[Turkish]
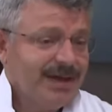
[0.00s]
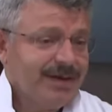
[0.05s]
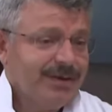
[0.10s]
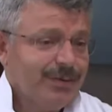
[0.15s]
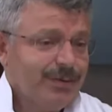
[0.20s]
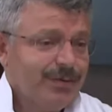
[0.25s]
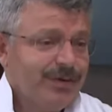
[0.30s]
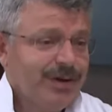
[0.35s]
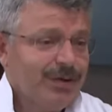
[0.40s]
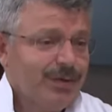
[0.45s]

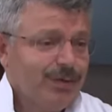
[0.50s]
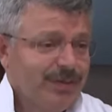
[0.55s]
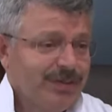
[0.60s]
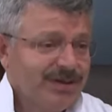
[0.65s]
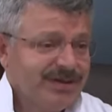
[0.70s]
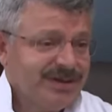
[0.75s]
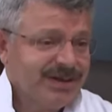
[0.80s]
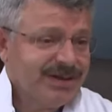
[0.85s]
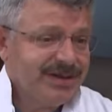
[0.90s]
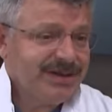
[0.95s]
Yani onlar
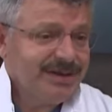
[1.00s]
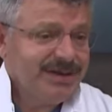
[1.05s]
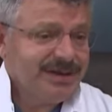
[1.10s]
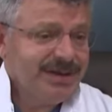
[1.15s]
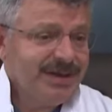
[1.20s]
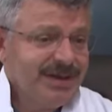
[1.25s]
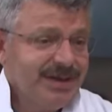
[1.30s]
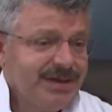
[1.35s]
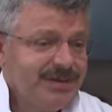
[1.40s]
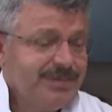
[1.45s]

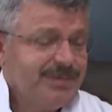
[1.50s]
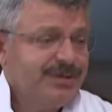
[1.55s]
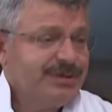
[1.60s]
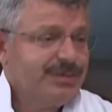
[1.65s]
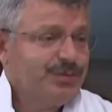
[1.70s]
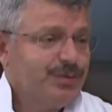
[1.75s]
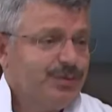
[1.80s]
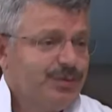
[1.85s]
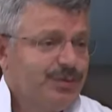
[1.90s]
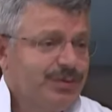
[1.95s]
olmasaydı
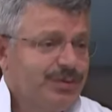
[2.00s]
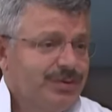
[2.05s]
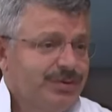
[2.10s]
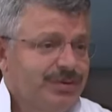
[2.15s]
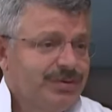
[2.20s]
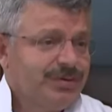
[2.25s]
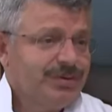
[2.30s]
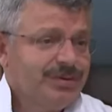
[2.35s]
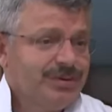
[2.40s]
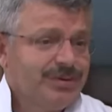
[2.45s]
biz bu
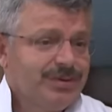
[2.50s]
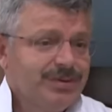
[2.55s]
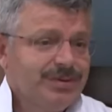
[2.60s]
e,